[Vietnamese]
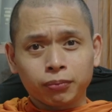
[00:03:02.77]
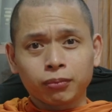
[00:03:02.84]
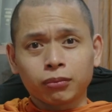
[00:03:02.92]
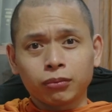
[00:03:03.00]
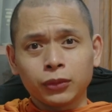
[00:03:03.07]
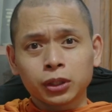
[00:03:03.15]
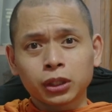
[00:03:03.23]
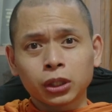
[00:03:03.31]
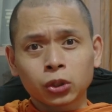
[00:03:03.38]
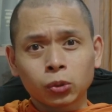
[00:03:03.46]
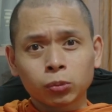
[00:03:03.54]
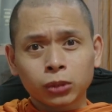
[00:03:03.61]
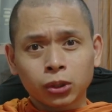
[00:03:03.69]
đức thế
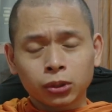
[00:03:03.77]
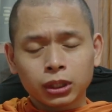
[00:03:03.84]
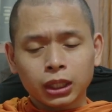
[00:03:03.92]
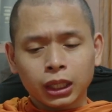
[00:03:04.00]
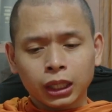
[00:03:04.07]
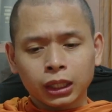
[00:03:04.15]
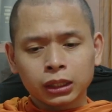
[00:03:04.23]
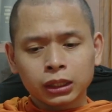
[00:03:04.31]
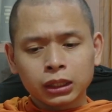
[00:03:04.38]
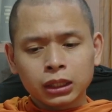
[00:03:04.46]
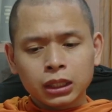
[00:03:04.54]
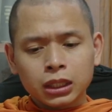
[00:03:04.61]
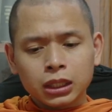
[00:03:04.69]
tôn nói là
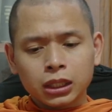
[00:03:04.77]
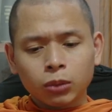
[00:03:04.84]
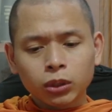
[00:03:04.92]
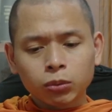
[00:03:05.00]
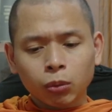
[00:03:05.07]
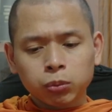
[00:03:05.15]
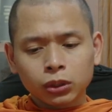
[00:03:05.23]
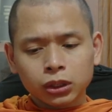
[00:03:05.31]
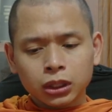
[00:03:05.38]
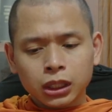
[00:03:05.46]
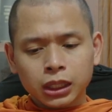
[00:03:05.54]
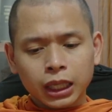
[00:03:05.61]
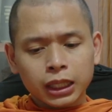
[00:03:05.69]
giống như một
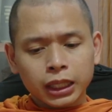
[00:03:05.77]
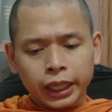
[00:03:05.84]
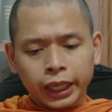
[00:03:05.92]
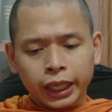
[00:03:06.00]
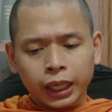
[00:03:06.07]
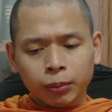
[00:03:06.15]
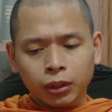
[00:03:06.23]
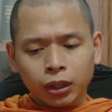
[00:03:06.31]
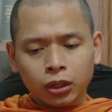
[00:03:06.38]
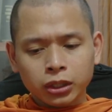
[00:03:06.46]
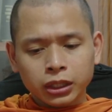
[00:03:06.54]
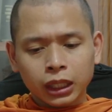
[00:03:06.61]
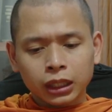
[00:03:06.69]
người xây nhà mà
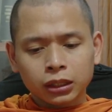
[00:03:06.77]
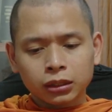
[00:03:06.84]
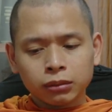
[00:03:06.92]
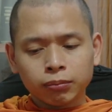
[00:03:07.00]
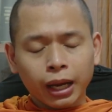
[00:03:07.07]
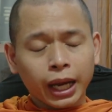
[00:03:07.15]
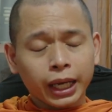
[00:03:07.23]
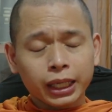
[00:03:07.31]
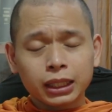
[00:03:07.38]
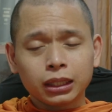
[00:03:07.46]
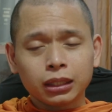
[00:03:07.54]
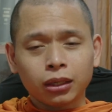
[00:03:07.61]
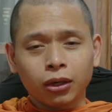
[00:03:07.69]
họ xây từ mái
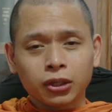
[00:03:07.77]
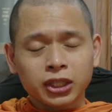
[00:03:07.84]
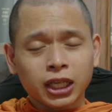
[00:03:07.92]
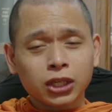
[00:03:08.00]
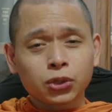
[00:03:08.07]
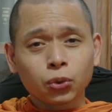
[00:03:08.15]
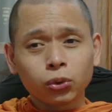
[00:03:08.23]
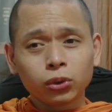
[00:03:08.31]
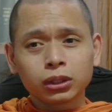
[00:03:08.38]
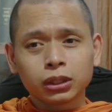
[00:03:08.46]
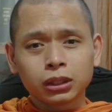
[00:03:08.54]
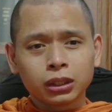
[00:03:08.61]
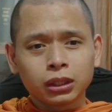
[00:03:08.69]
họ xây xuống
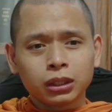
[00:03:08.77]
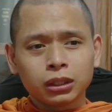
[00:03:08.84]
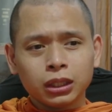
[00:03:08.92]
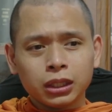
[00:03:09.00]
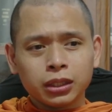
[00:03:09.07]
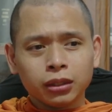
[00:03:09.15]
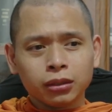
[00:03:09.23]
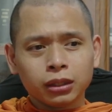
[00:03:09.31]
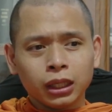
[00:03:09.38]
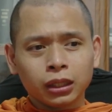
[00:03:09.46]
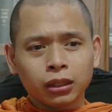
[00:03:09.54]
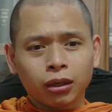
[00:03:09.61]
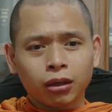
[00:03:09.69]
thì sự
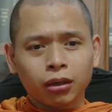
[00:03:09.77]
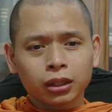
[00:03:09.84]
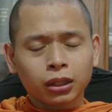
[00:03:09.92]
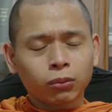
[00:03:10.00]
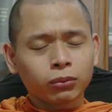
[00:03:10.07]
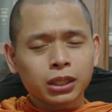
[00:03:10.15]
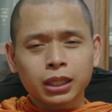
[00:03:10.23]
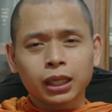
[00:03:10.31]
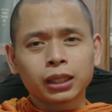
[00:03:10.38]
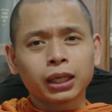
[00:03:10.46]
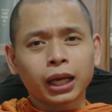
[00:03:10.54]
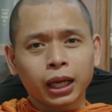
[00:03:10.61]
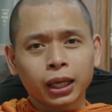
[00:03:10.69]
kiện đó không thể xảy
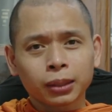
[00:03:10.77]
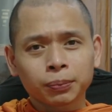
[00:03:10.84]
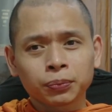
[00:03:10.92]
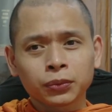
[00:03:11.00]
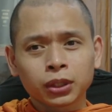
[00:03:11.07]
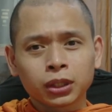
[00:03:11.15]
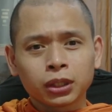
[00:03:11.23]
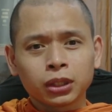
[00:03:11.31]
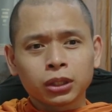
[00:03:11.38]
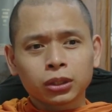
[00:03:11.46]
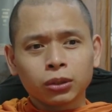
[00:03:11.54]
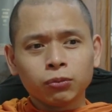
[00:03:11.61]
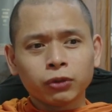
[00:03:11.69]
ra
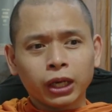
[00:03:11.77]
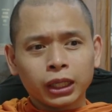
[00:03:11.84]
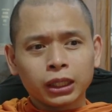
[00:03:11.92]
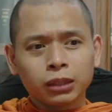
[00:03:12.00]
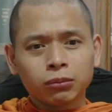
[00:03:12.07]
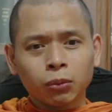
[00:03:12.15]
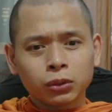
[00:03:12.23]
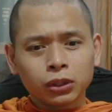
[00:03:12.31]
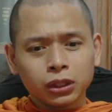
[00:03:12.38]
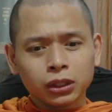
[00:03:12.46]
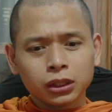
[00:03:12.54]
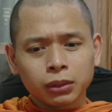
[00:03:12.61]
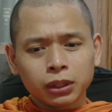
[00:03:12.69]
cũng vậy đó một
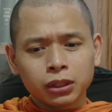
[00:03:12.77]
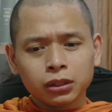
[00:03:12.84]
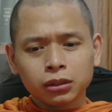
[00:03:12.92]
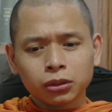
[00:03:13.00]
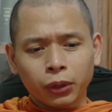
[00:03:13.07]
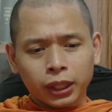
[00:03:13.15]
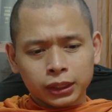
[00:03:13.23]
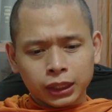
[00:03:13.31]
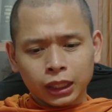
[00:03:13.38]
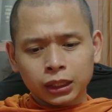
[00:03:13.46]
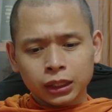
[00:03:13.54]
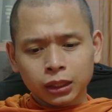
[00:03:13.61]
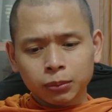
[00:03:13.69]
người mà chưa hoàn
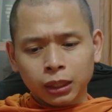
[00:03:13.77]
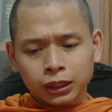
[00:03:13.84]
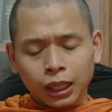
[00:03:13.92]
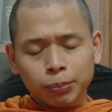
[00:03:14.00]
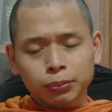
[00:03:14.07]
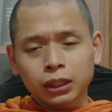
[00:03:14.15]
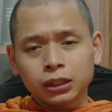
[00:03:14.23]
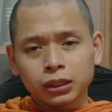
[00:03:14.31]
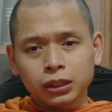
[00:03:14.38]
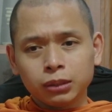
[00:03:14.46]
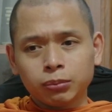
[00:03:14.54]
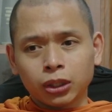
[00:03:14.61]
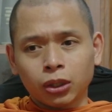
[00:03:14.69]
thành những cái bậc thấp ở
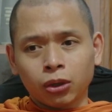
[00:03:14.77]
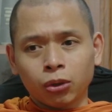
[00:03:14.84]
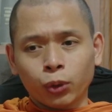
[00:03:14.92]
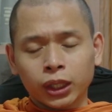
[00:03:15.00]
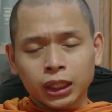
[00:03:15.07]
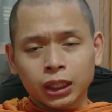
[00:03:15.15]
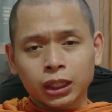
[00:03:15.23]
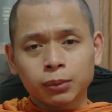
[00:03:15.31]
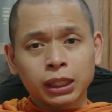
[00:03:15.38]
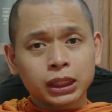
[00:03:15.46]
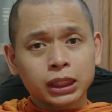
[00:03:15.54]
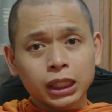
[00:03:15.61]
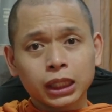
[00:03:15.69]
dưới mà đòi hoàn thành cái bậc
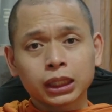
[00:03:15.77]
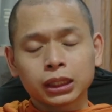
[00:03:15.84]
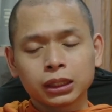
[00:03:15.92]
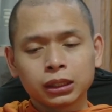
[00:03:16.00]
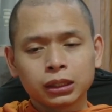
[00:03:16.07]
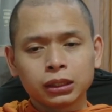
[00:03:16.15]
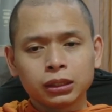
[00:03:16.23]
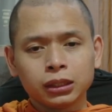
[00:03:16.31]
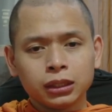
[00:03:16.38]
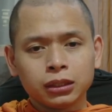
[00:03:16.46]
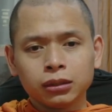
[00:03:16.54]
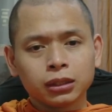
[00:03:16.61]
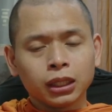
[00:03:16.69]
trên thì
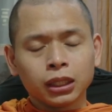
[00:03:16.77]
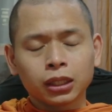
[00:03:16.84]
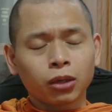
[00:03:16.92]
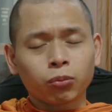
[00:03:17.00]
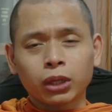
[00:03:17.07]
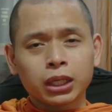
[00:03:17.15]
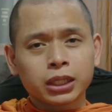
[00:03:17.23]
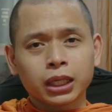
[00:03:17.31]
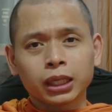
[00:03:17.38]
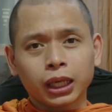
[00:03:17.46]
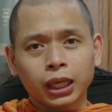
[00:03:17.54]
sự kiện nó không thể xảy ra